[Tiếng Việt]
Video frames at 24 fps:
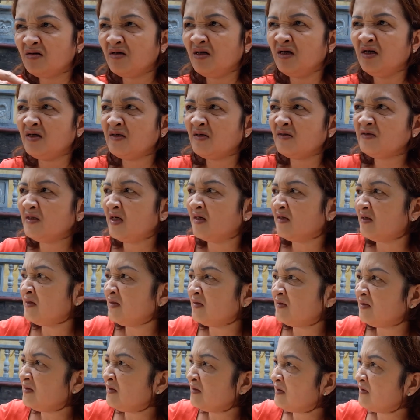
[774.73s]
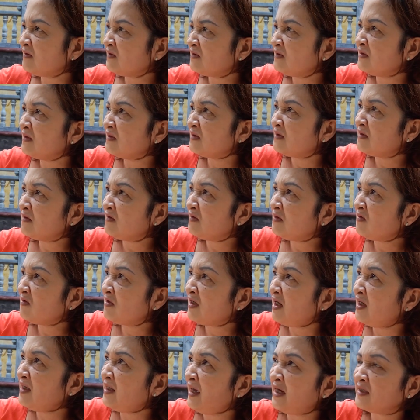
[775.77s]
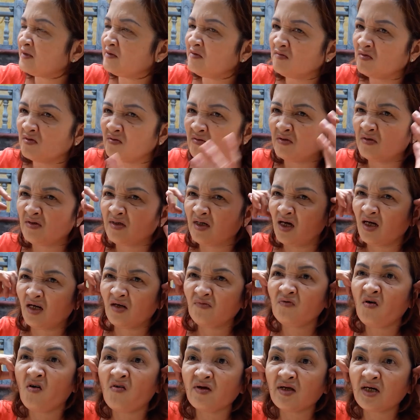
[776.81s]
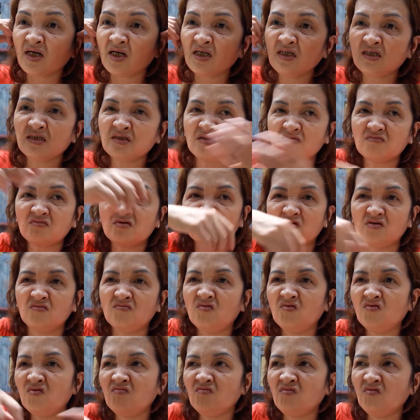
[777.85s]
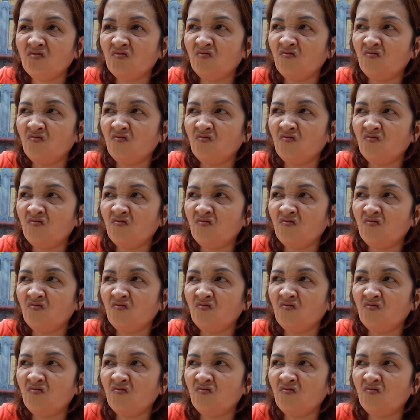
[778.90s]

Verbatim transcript: Đi nó chơi nó nghe nhạc xong rồi nó nghe cái phone á, xong rồi nó múa.